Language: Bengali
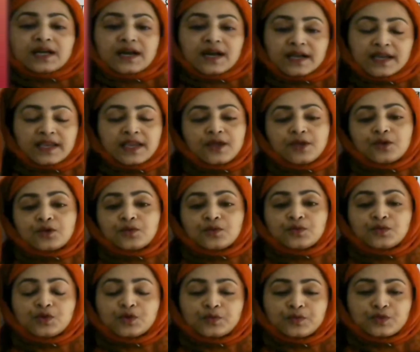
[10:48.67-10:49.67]
থাকে এরকম
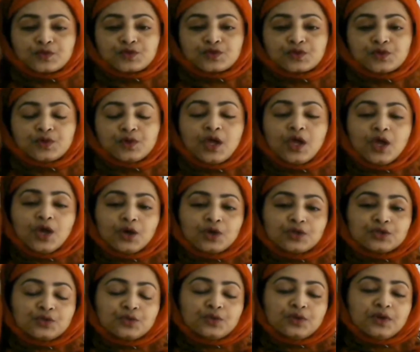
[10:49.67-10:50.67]
কোনো প্রশ্ন
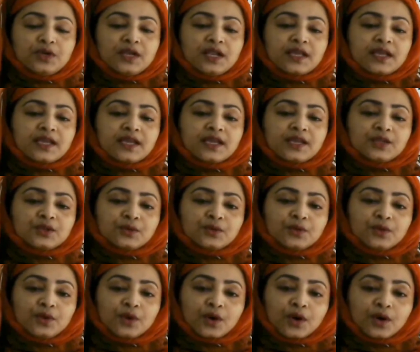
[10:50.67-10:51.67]
যে উল্লেখিত
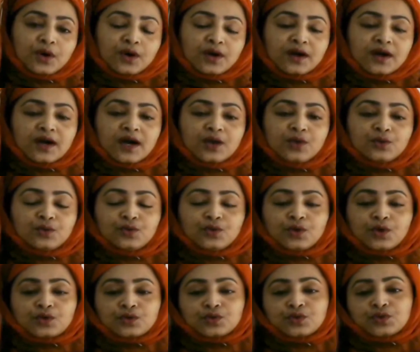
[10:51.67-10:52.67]
অঙ্গাণু
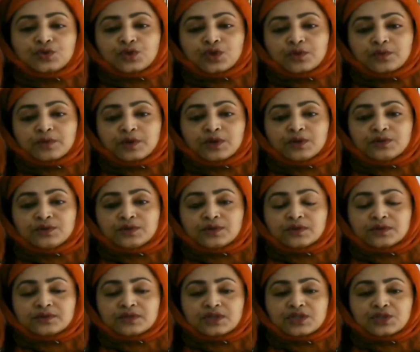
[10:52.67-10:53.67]
রক্ত সংবহন
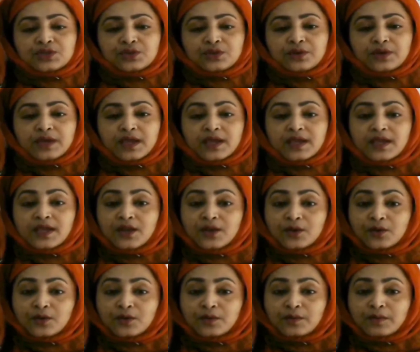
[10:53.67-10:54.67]
তন্ত্রের সঙ্গে
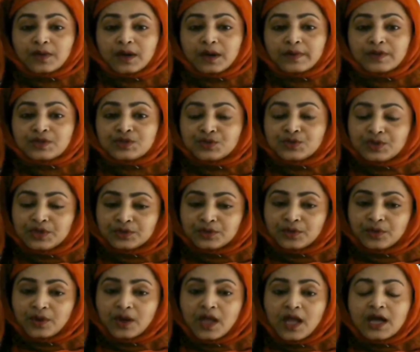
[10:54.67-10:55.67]
ভাবে জড়িত
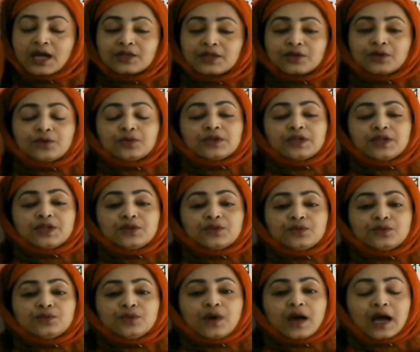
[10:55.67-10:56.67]
তখন
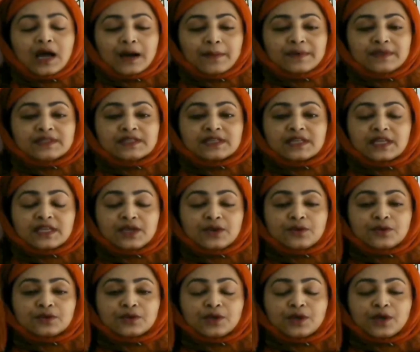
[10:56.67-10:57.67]
কিন্তু আমাদেরকে কি
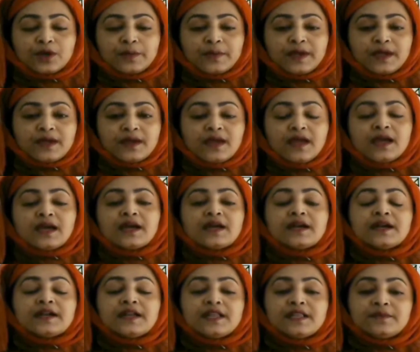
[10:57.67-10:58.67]
করতে হবে
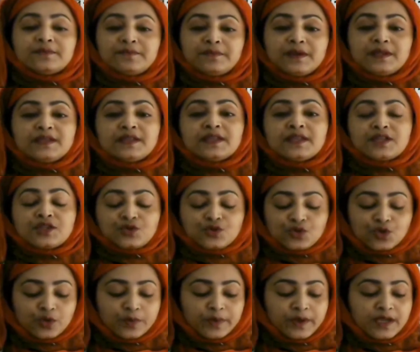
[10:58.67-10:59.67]
হৃৎপিণ্ডের
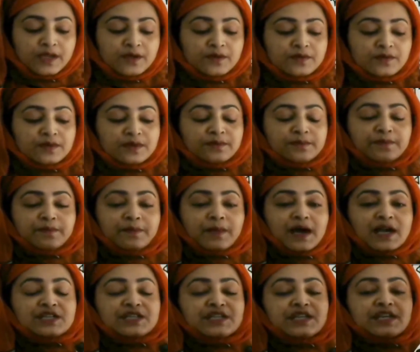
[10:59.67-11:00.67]
ছবির
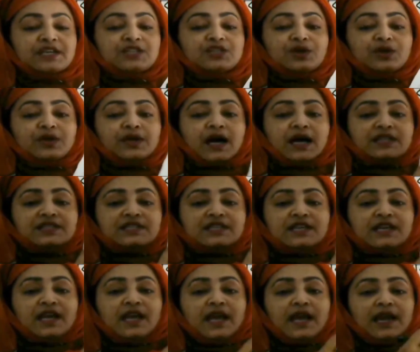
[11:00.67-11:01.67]
পাশে এটা আছে
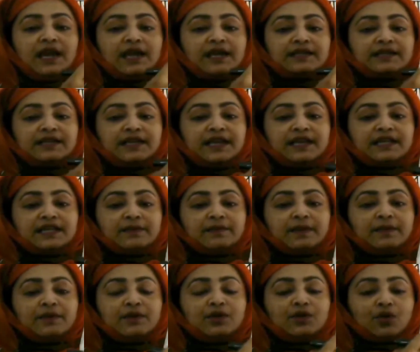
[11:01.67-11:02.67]
এটা এটার
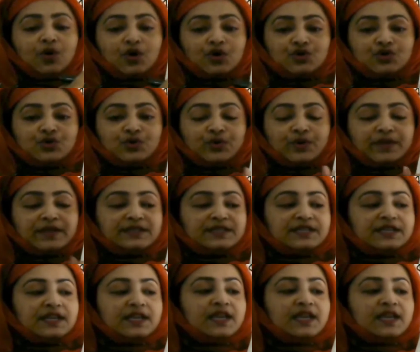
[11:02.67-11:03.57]
বিভিন্ন অংশ রয়েছে